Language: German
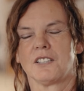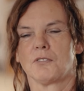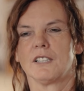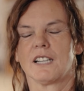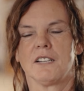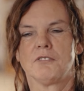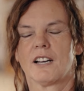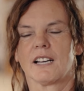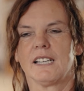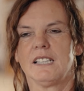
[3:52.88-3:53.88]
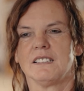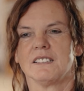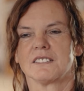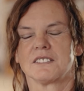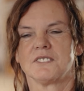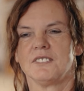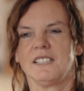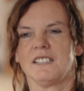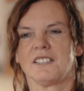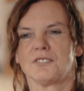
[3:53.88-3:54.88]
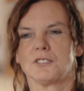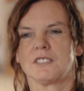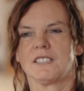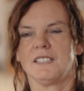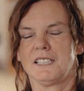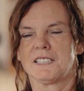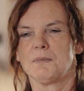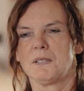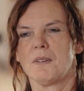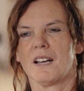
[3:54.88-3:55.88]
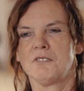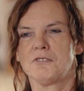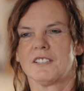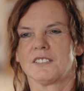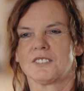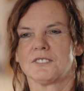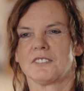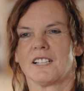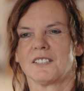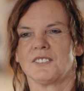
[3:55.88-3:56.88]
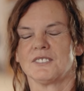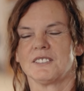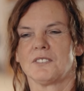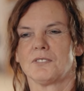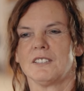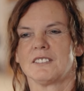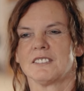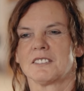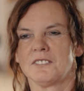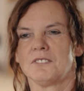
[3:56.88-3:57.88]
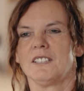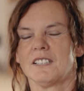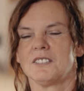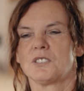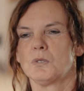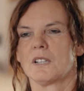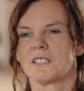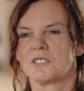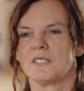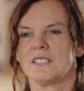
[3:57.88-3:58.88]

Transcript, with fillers: ich wollte einfach reden irgendwie. Ich wusste nichts mit mir anfangen zu fangen und ich wollte irgendwie den Zugang zu